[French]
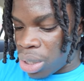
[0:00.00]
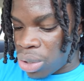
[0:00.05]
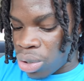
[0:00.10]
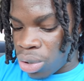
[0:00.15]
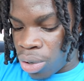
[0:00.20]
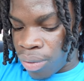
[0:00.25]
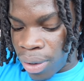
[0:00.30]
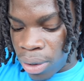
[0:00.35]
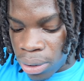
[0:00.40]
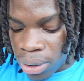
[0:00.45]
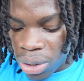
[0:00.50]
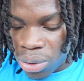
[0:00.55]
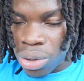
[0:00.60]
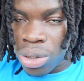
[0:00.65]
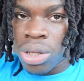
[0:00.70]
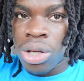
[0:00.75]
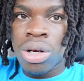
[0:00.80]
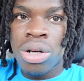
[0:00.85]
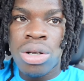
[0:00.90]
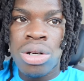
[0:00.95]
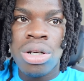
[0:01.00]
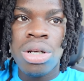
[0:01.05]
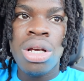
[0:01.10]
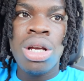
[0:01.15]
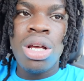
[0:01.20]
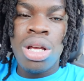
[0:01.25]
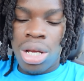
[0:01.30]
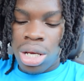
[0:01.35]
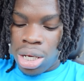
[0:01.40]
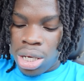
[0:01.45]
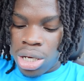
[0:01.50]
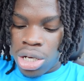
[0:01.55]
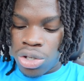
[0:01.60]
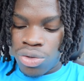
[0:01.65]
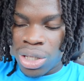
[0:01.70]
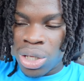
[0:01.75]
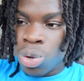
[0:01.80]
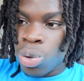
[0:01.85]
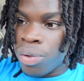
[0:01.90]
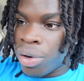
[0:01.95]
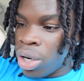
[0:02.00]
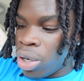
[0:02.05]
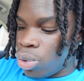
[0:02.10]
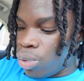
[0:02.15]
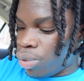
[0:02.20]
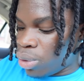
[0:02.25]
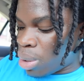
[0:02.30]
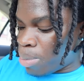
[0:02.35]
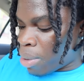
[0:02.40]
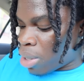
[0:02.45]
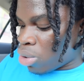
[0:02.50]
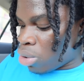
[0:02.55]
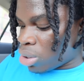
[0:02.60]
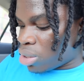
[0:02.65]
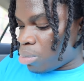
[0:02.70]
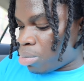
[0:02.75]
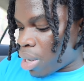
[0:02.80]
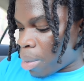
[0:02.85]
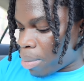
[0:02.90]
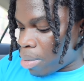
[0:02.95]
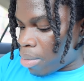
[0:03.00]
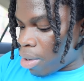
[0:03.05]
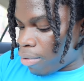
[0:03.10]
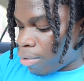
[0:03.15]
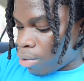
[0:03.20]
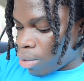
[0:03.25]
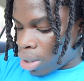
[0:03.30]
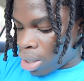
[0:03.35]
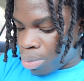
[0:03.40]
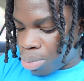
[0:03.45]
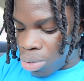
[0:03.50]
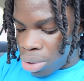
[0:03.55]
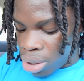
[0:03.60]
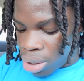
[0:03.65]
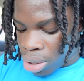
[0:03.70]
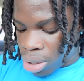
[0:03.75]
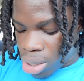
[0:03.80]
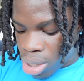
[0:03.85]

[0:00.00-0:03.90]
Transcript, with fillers: Donc on va rentrer dedans. Je vais découvrir un nouveau dépanneur aussi pour la première fois. Et puis euh,